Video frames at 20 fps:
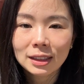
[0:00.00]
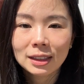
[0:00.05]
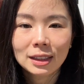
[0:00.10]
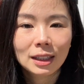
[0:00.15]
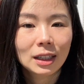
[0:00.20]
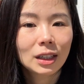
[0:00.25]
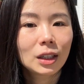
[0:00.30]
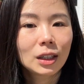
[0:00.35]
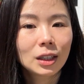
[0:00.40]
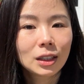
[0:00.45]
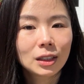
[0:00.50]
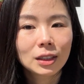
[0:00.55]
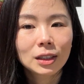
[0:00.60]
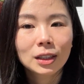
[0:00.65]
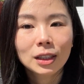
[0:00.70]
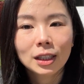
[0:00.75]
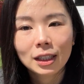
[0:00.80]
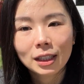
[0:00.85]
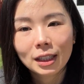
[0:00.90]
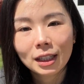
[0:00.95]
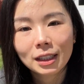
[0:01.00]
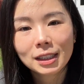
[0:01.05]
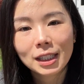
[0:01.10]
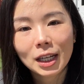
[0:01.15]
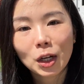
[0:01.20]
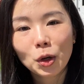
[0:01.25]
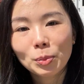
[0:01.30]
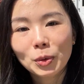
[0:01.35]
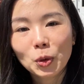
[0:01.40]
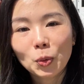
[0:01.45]
然后看怎
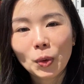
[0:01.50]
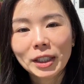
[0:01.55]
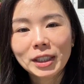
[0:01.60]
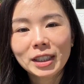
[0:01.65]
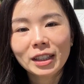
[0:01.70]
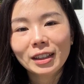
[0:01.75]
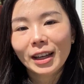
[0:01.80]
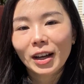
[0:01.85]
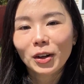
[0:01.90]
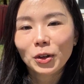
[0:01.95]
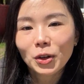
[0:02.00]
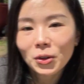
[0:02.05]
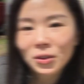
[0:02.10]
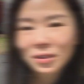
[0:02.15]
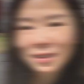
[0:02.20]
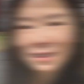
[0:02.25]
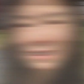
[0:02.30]
样我们晚点聊咯。